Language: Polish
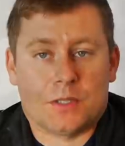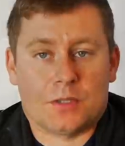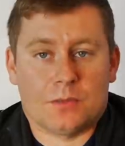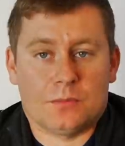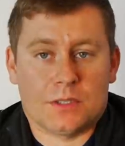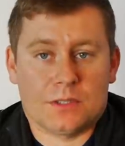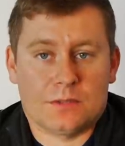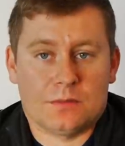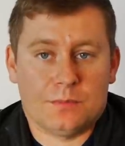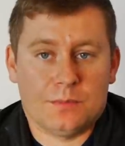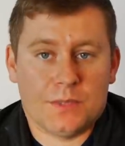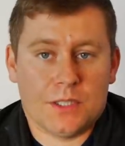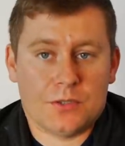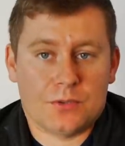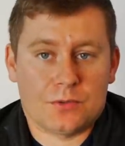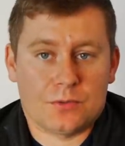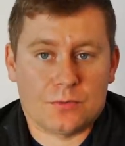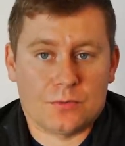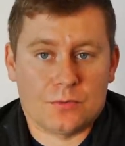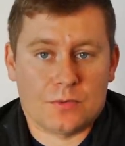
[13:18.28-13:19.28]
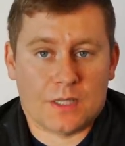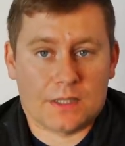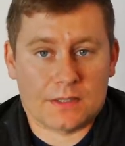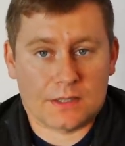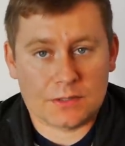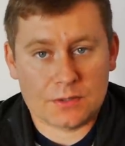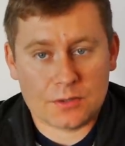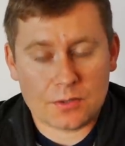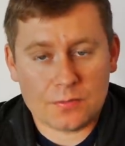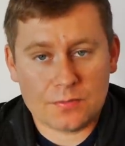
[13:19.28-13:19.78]
Natomiast w miejscu
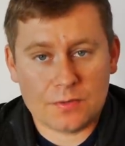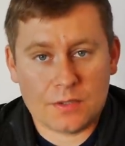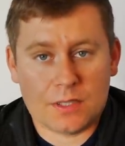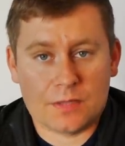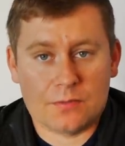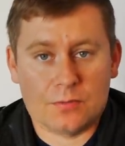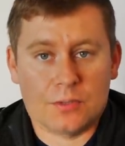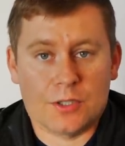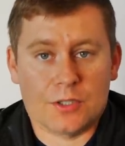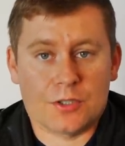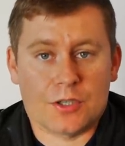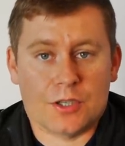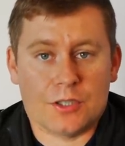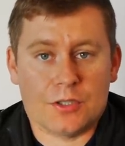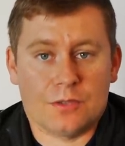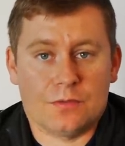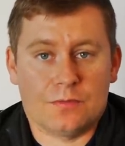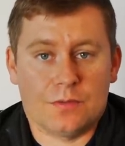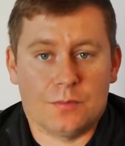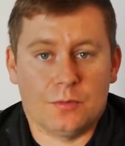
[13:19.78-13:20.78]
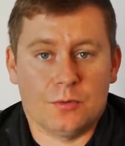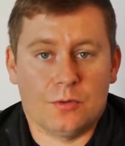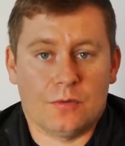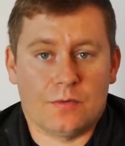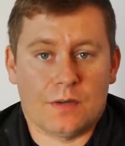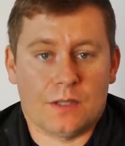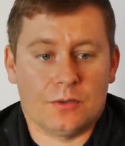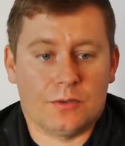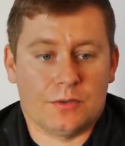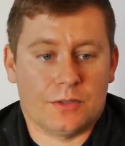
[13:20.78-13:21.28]
katastrofy RWD-6
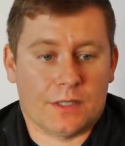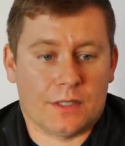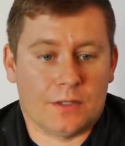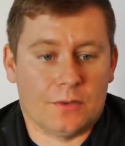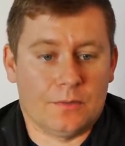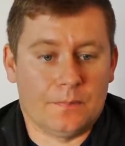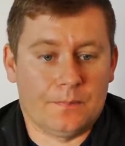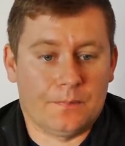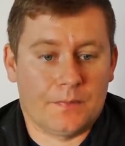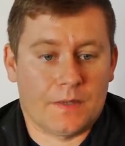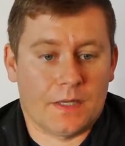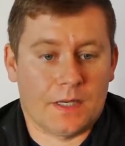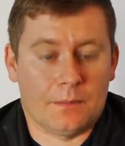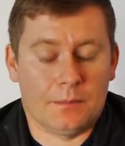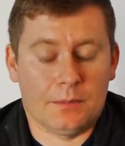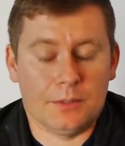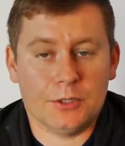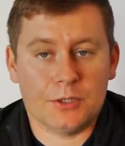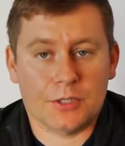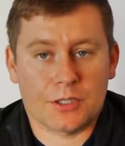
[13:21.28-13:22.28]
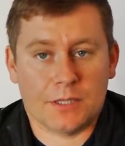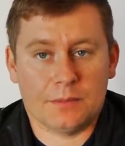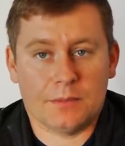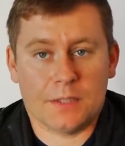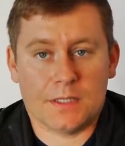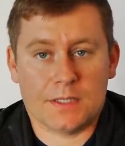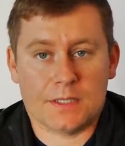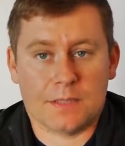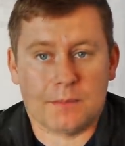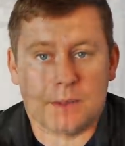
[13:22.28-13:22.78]
wybudowano taką kapliczkę,
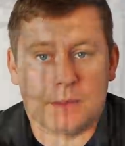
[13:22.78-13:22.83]
miejsce